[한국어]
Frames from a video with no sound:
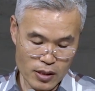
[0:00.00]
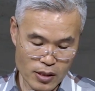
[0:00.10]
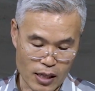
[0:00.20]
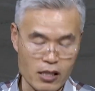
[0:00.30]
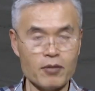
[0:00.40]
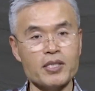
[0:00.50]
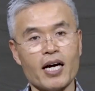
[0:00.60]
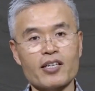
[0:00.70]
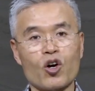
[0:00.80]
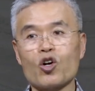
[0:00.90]
자, 그러면
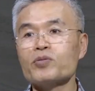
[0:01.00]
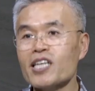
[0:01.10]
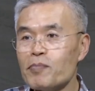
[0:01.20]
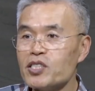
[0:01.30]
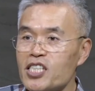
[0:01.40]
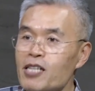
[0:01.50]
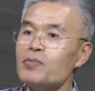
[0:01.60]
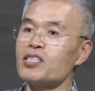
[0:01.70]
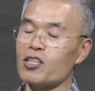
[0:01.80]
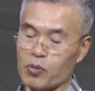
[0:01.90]
제가 여러분께 한번
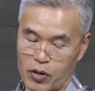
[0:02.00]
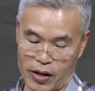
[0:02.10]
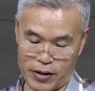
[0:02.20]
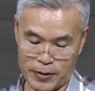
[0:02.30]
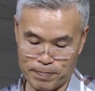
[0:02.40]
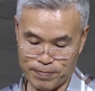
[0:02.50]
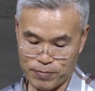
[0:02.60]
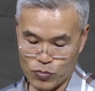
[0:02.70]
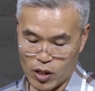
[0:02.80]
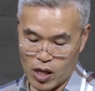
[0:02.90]
질문 드려볼게요.
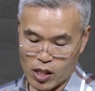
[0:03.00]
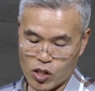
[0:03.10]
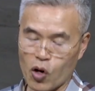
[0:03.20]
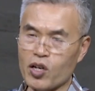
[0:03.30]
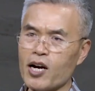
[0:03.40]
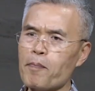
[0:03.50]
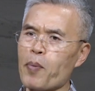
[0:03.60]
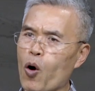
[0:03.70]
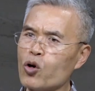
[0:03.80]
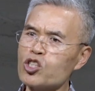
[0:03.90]
저희가
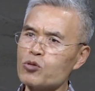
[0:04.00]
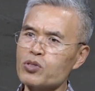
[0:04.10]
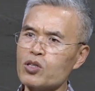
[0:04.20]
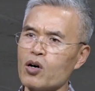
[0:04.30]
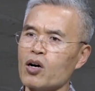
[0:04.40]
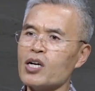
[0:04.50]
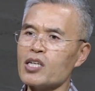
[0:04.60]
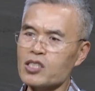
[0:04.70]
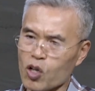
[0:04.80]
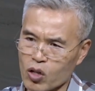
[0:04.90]
병원으로부터
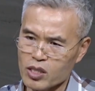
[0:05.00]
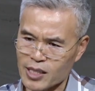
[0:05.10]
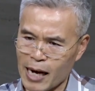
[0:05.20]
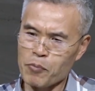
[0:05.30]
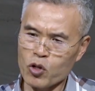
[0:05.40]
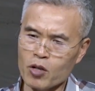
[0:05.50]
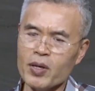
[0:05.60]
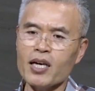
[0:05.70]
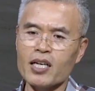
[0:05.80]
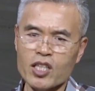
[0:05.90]

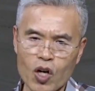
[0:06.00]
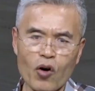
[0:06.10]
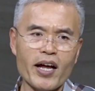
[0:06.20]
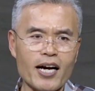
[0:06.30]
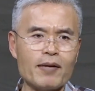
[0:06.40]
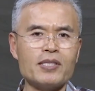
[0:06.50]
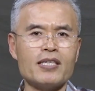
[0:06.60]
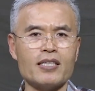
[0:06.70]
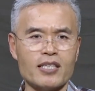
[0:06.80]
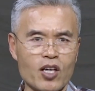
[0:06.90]
장모님이
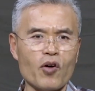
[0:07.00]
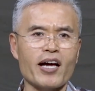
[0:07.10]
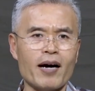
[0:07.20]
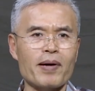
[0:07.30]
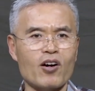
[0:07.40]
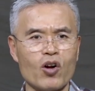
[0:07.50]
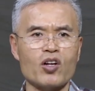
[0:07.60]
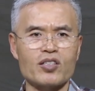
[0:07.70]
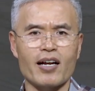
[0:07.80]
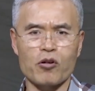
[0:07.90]
혈액암을 혈액암에
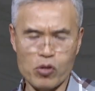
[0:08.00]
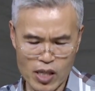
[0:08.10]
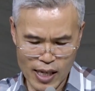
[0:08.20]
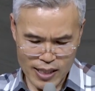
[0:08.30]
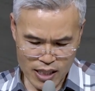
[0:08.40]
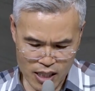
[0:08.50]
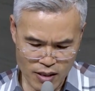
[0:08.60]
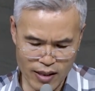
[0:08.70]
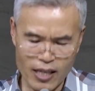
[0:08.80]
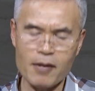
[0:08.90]
걸렸다라고
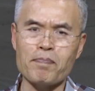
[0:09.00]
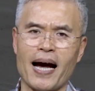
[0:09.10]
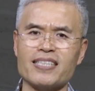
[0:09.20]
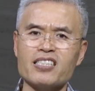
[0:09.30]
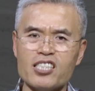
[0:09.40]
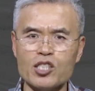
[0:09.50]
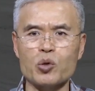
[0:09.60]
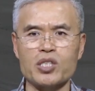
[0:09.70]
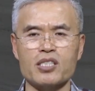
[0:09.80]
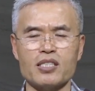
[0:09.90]
진단을 받은 그
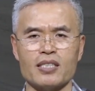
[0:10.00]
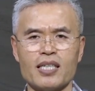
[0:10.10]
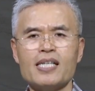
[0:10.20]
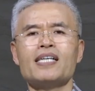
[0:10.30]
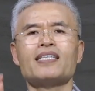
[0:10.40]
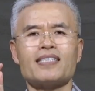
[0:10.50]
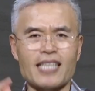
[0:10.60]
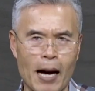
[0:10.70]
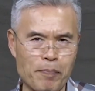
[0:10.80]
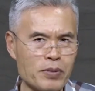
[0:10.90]
소식은
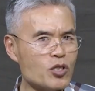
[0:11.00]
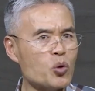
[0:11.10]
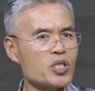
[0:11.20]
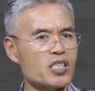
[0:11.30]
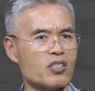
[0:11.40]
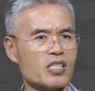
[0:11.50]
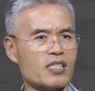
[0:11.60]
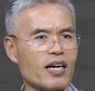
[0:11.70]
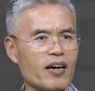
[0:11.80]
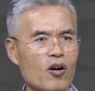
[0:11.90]
나쁜
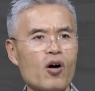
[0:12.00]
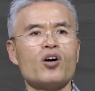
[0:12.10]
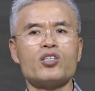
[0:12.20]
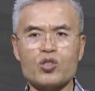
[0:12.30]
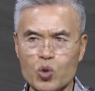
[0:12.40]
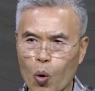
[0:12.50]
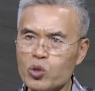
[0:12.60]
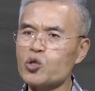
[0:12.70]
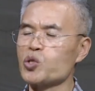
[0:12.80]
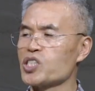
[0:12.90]
소식이었을까요?
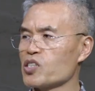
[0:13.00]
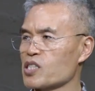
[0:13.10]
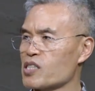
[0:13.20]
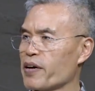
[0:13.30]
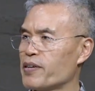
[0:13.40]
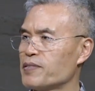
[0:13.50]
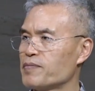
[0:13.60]
좋은 소식이었을까요?